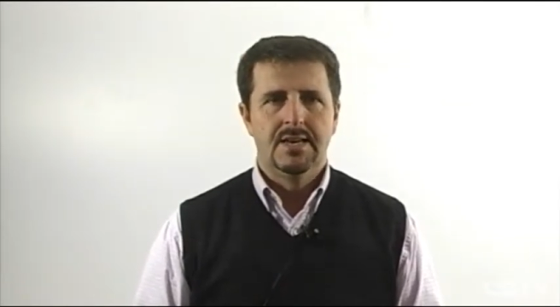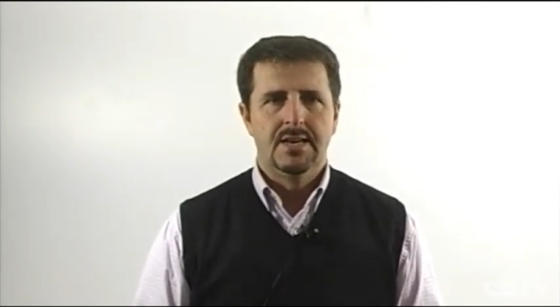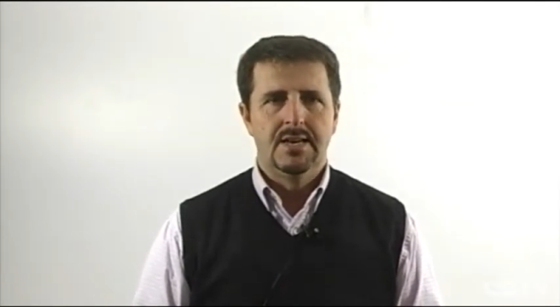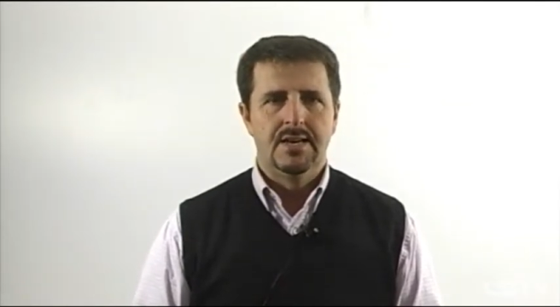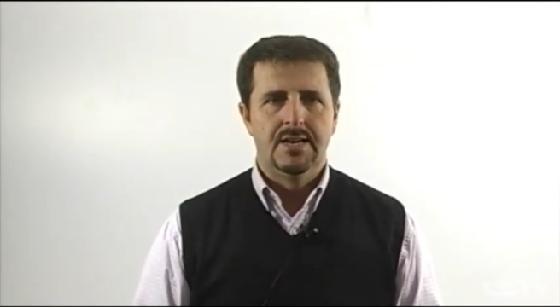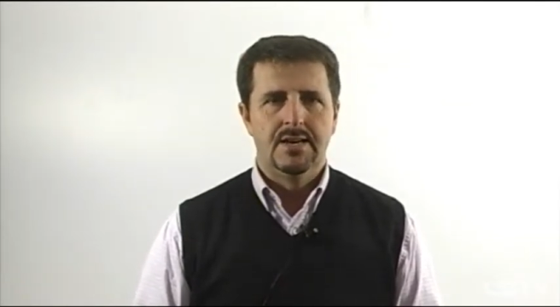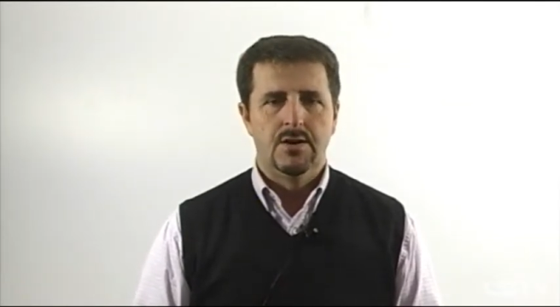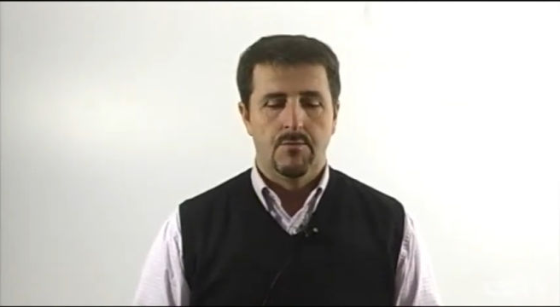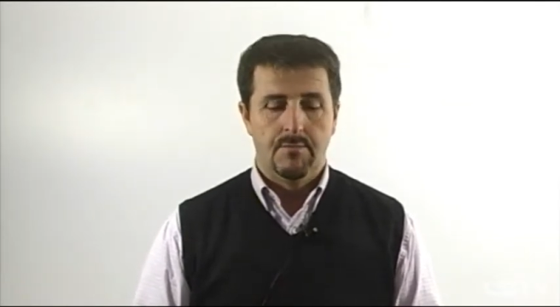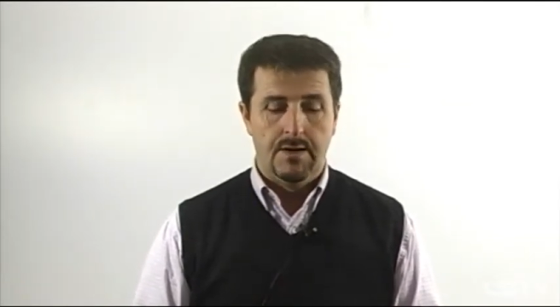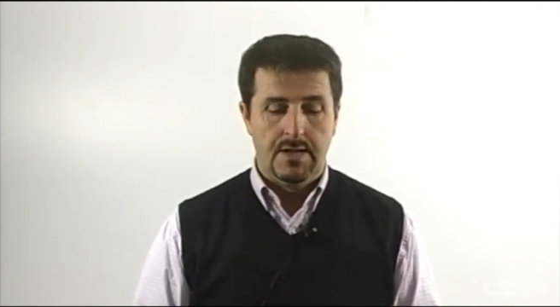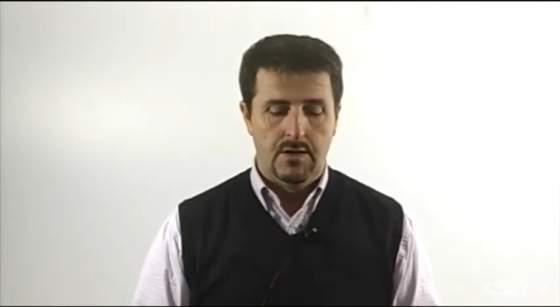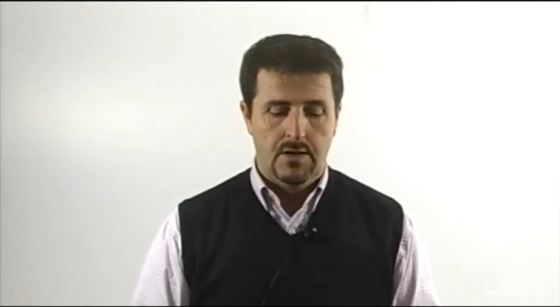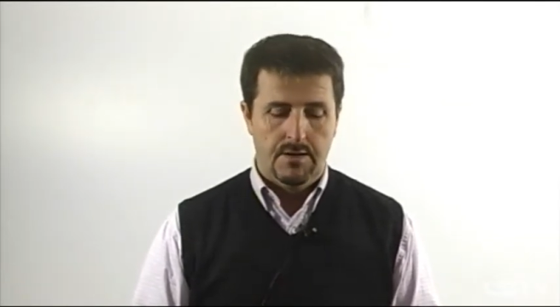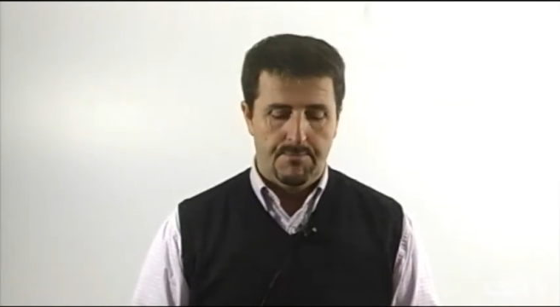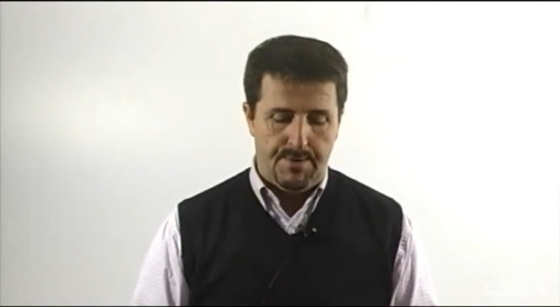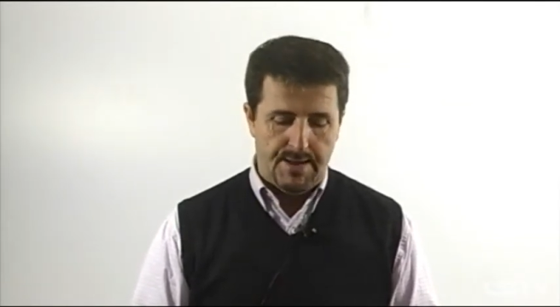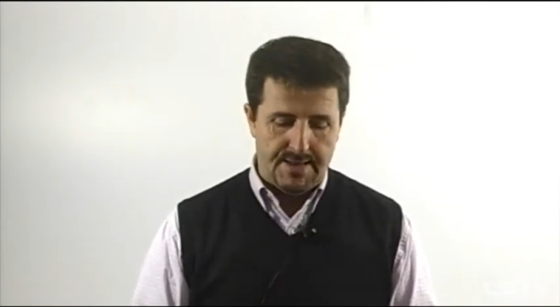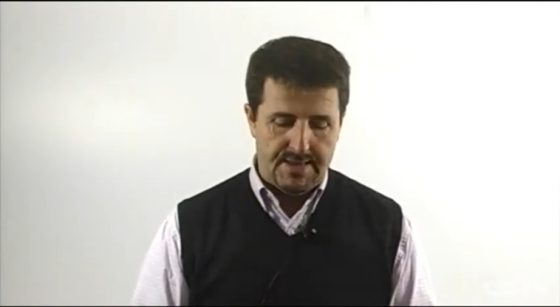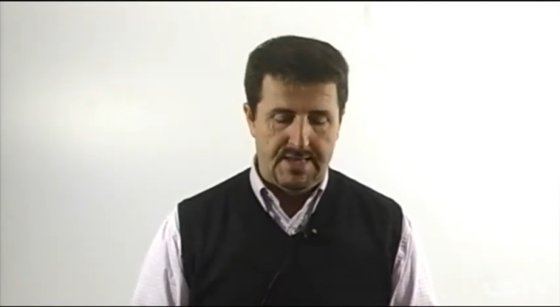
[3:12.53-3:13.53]
eh, o meglio
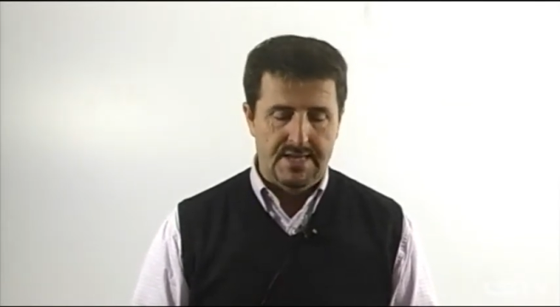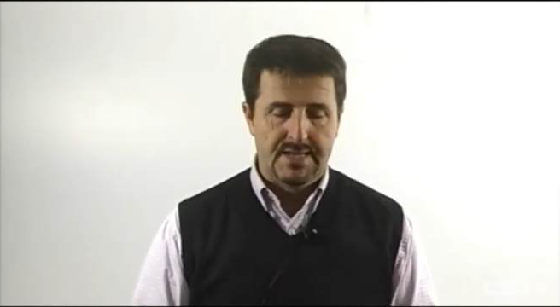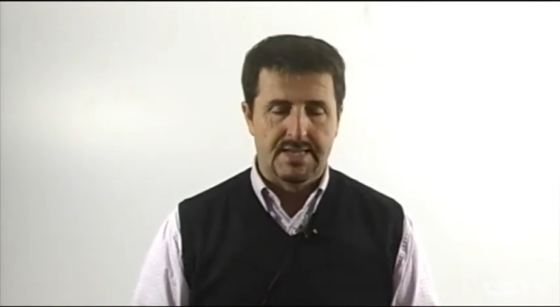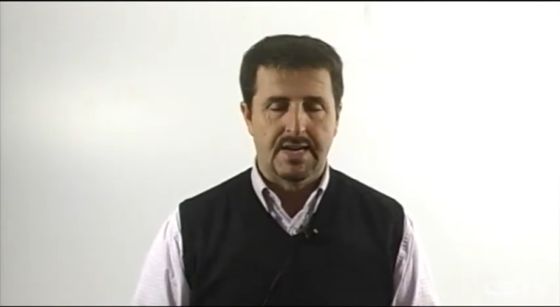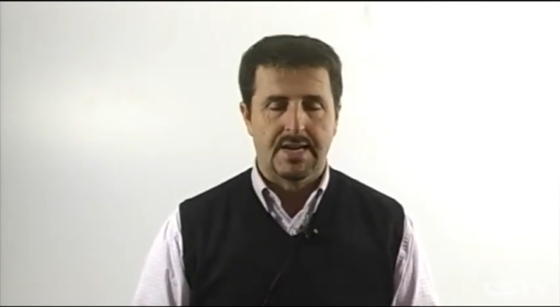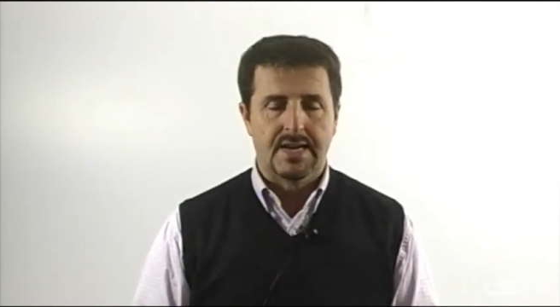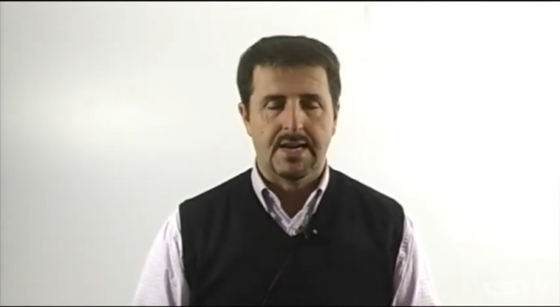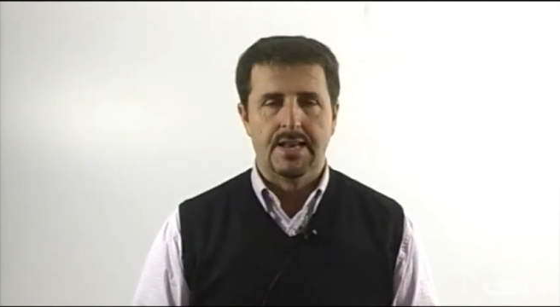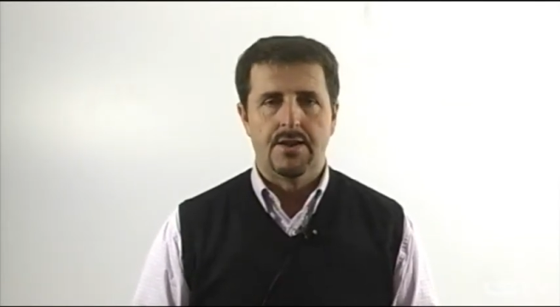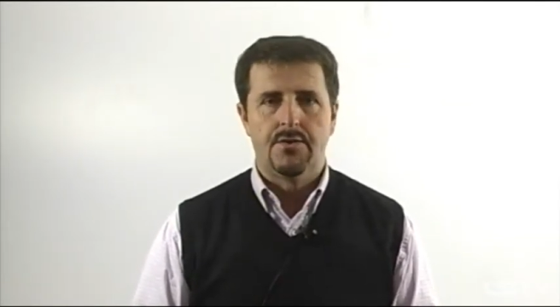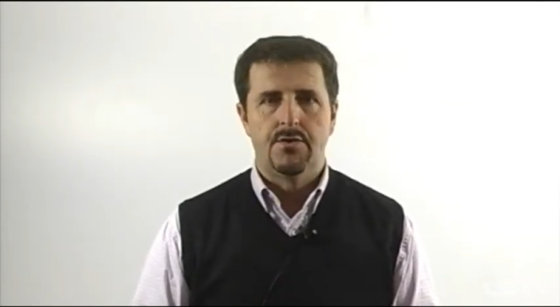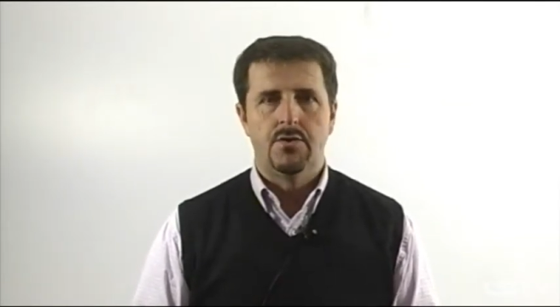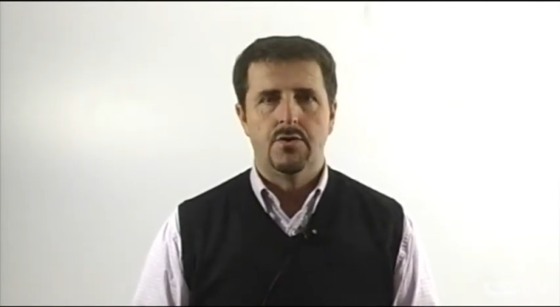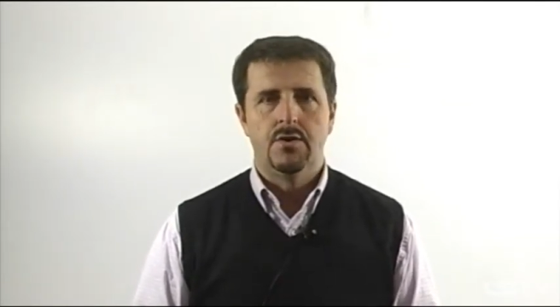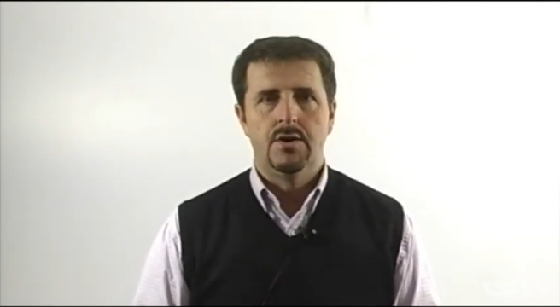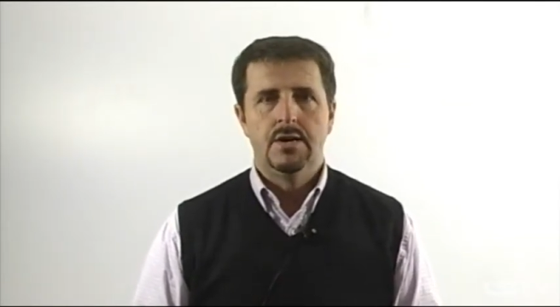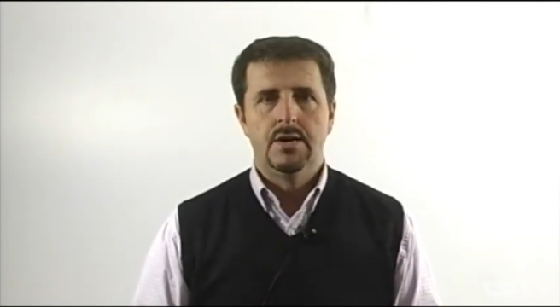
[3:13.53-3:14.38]
le partite che erano